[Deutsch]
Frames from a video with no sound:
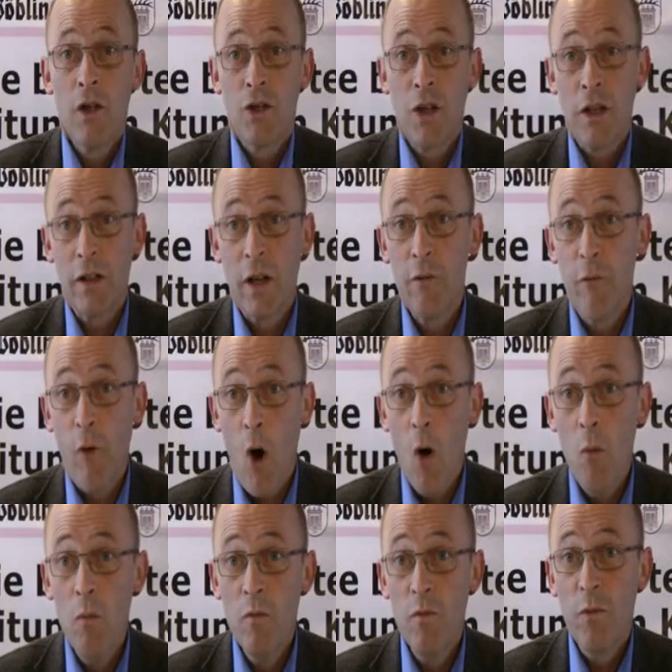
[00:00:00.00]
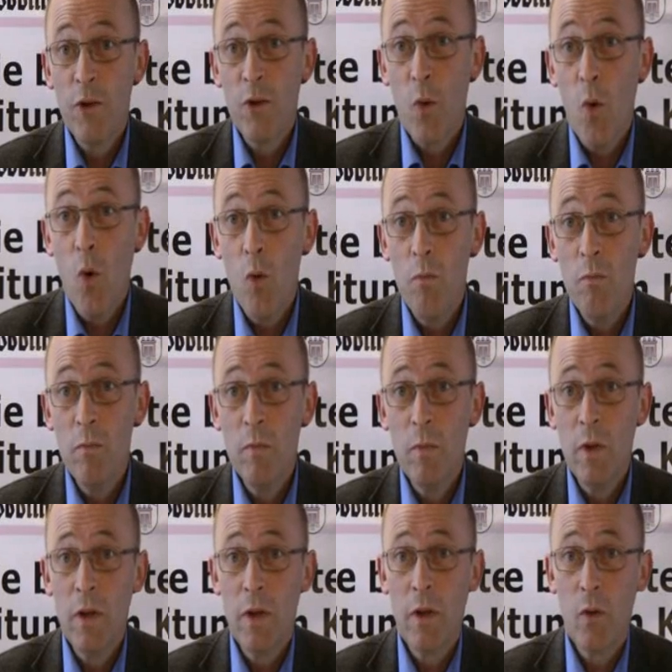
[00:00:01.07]
Statt Reformen von
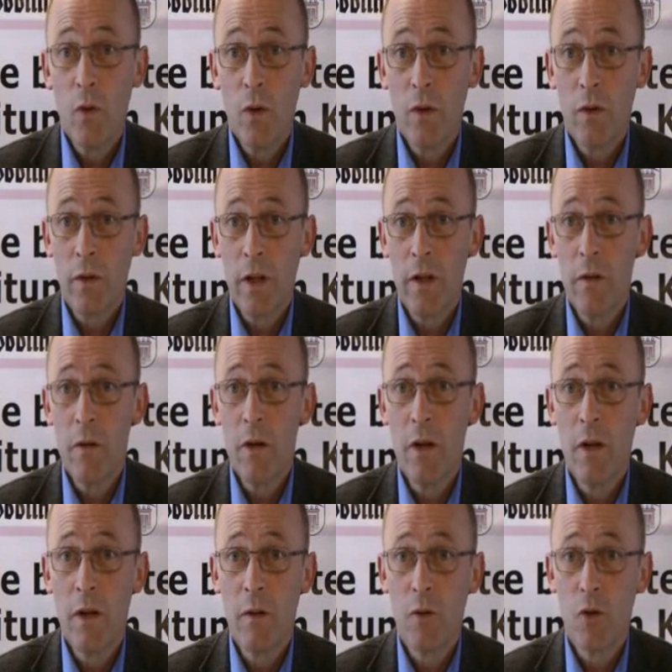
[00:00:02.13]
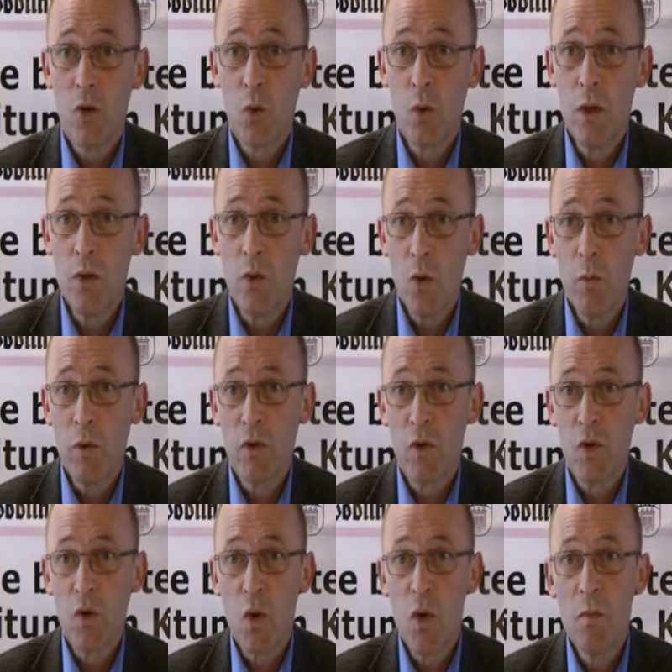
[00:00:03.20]
oben den Schulen
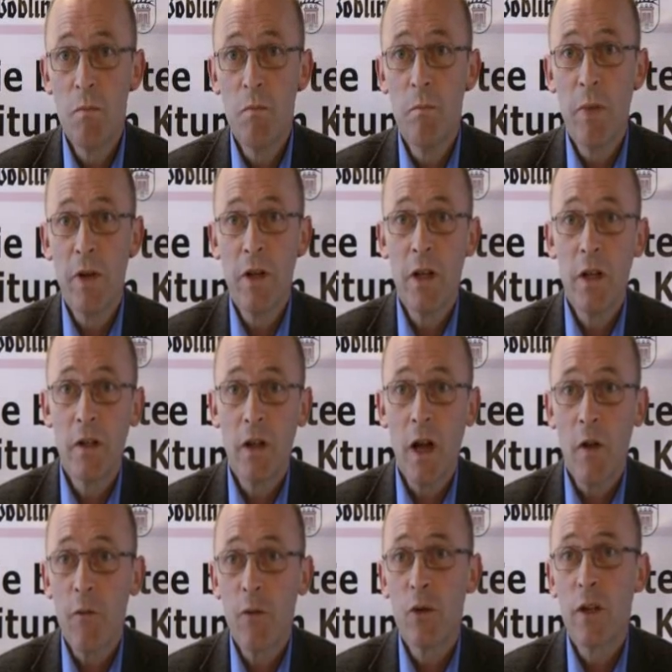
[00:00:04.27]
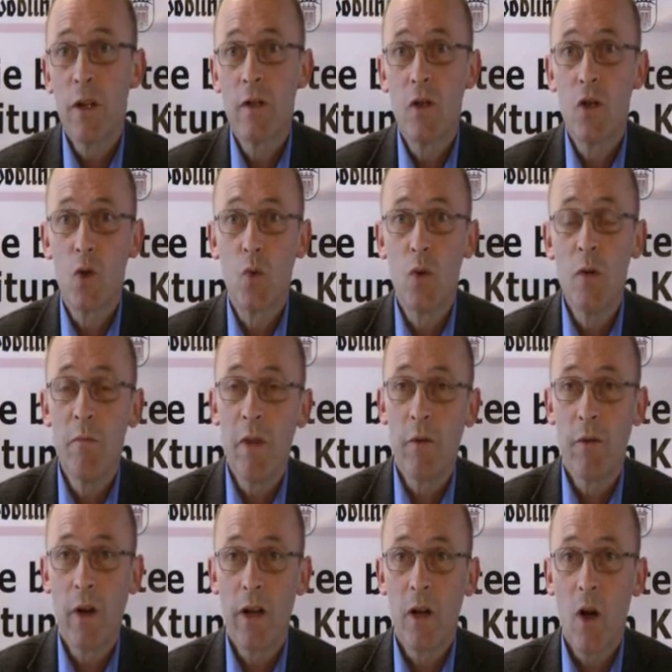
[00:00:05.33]
überzustülpen, bin ich dafür, dass die Schulen mehr
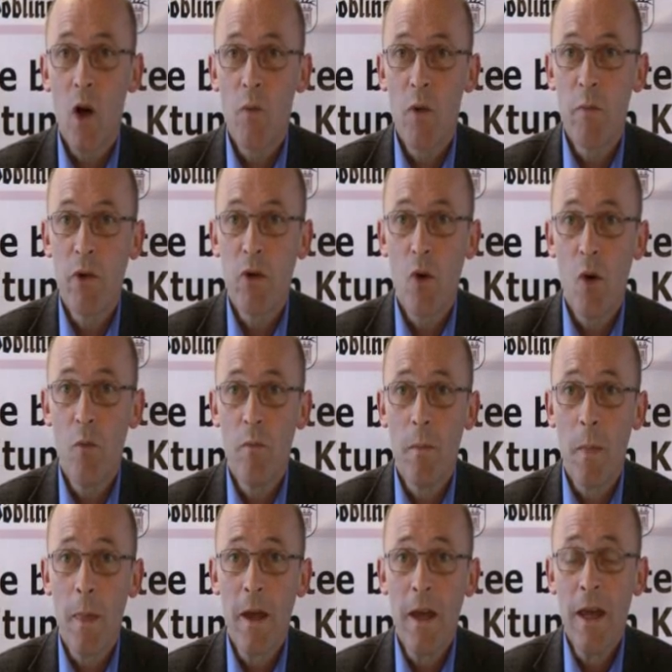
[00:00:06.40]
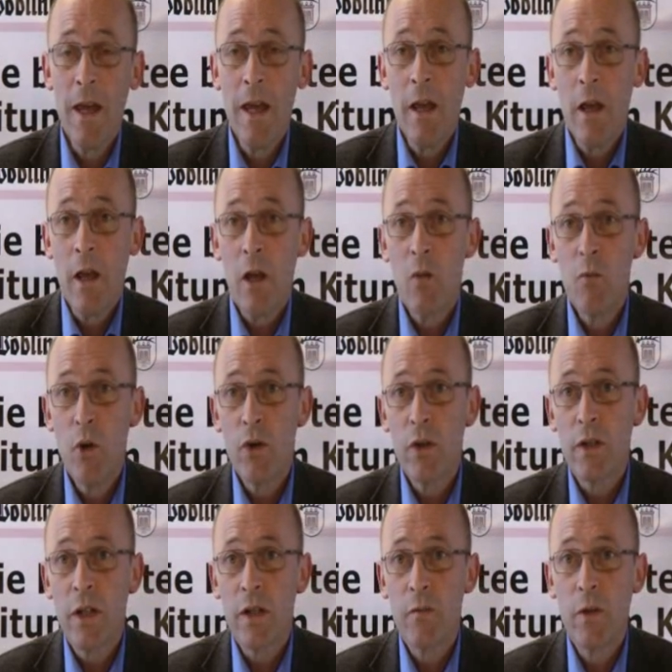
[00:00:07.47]
Freiräume bekommen. Ich
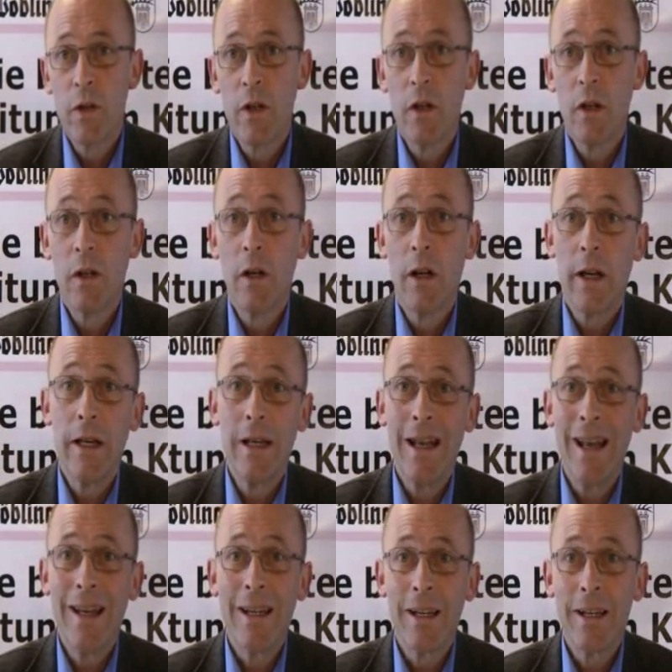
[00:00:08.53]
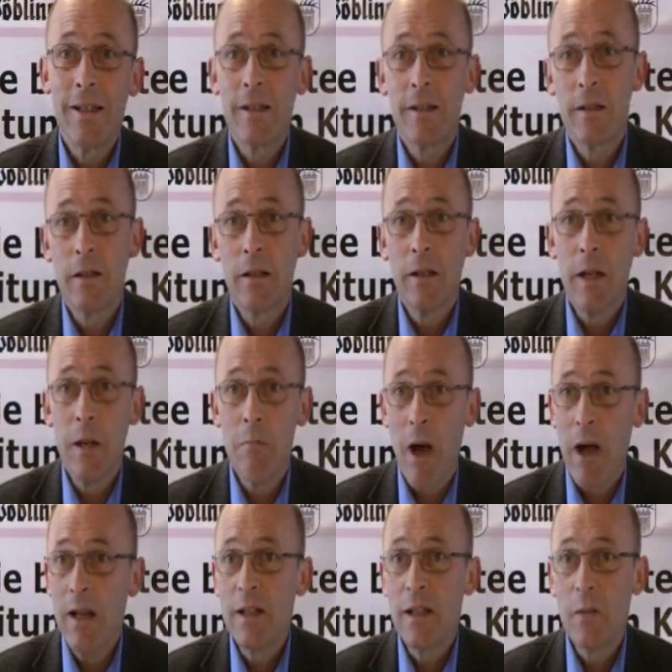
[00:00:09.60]
möchte, dass wir ein längeres
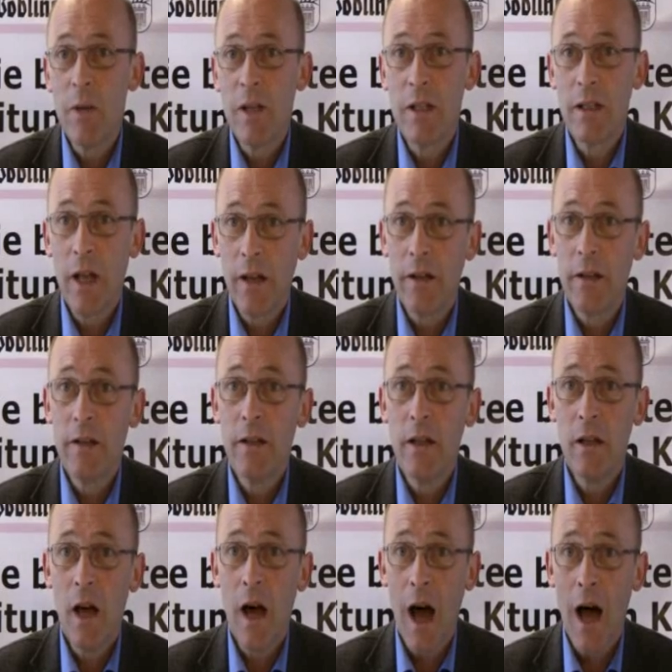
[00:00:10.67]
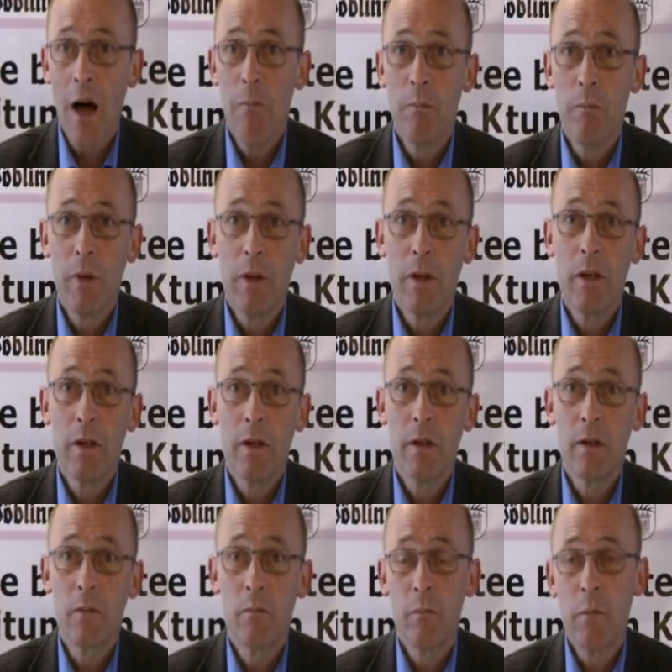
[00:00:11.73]
gemeinsames Lernen haben in
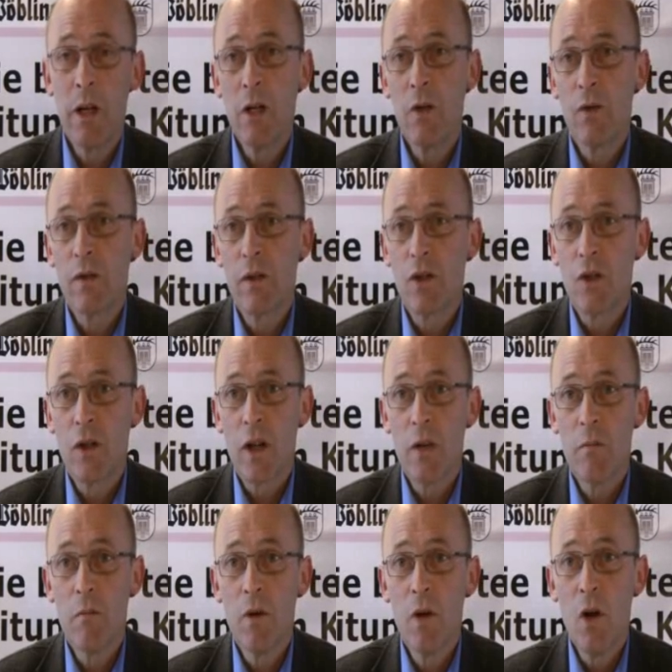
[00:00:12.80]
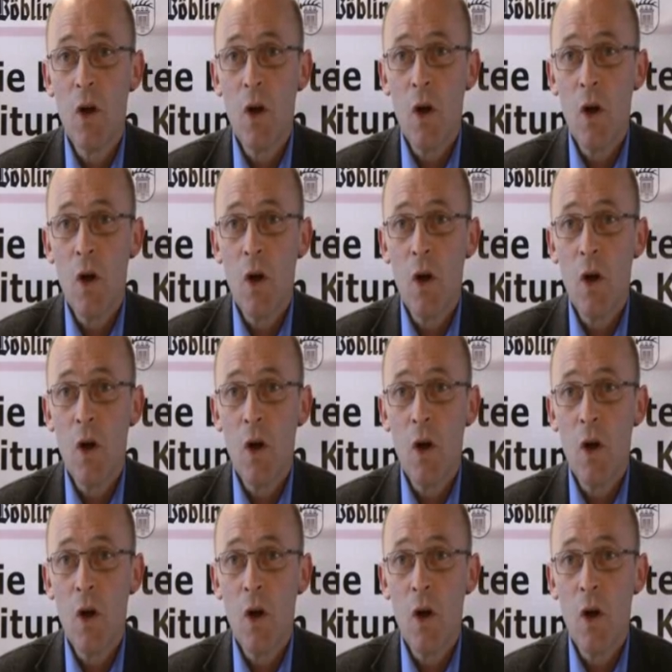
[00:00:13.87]
diesem Bildungssystem,